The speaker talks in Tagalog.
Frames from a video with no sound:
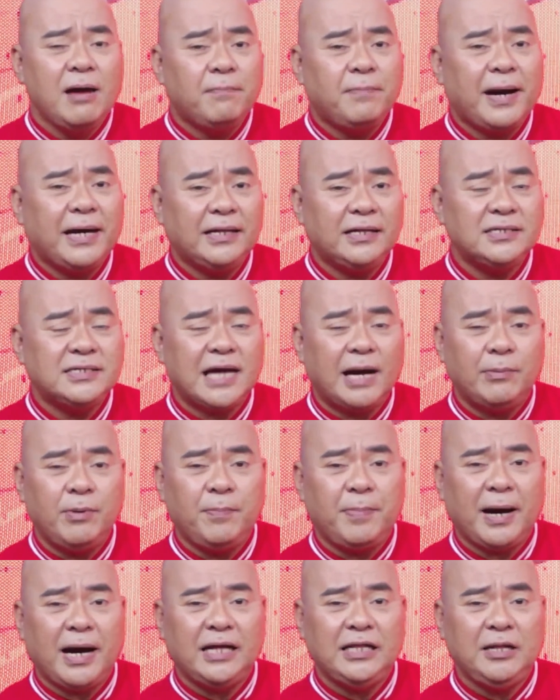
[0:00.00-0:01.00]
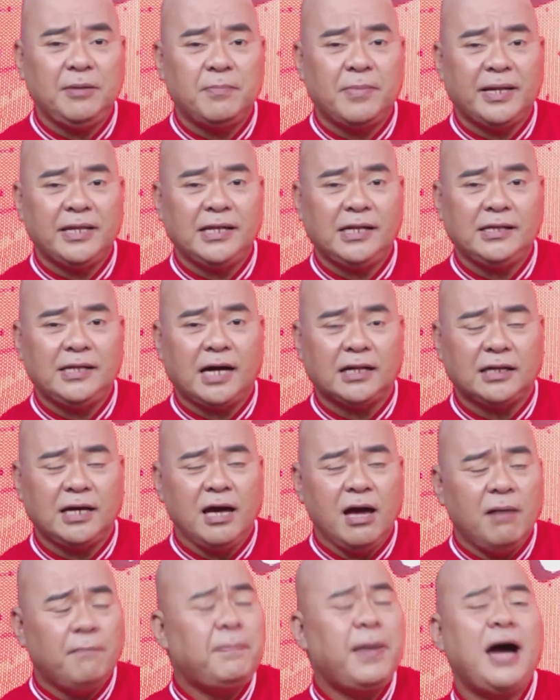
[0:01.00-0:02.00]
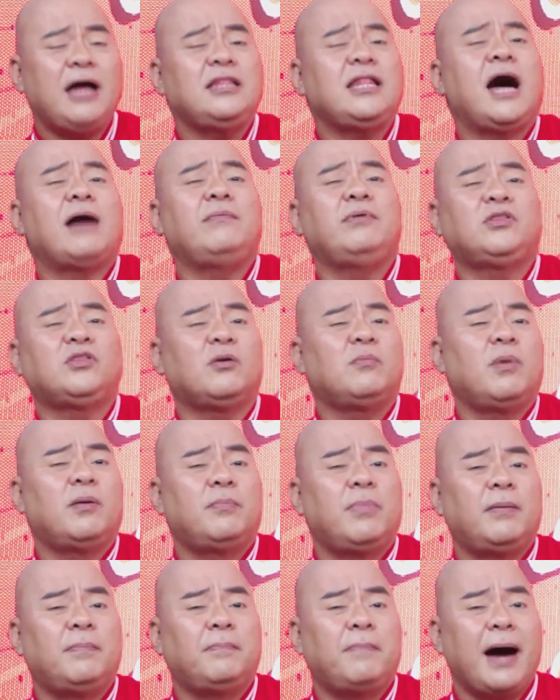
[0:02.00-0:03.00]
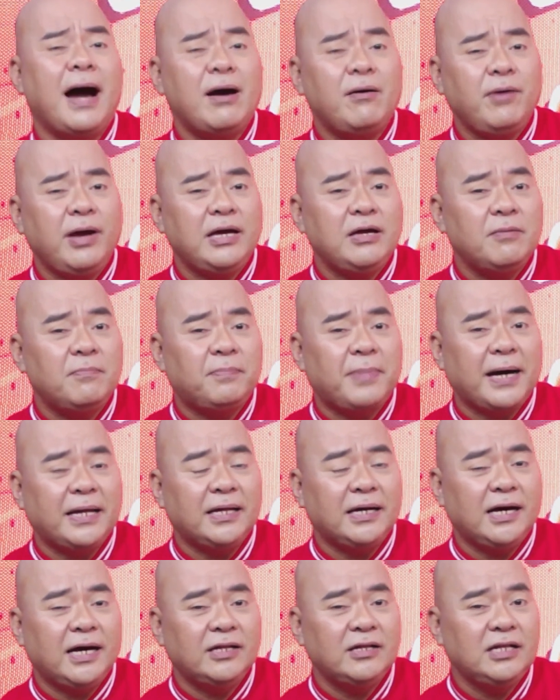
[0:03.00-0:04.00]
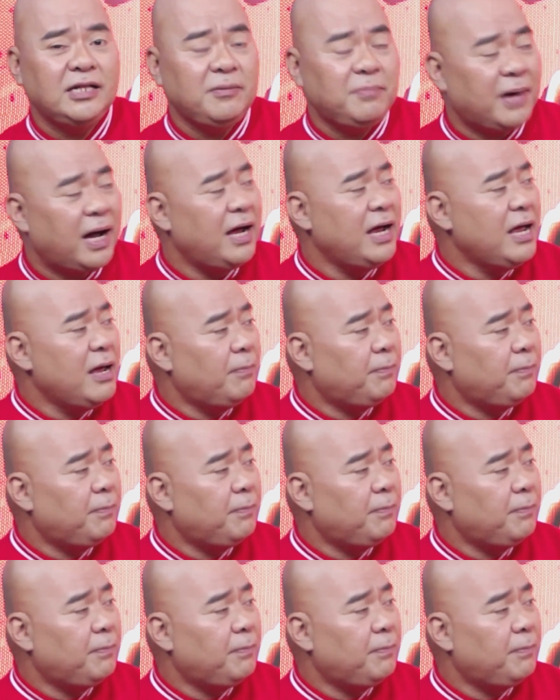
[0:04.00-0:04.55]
Parang sabi pa nga ni Mariel dati, paano namin ito mababawi? Yung parang ganun, di ba?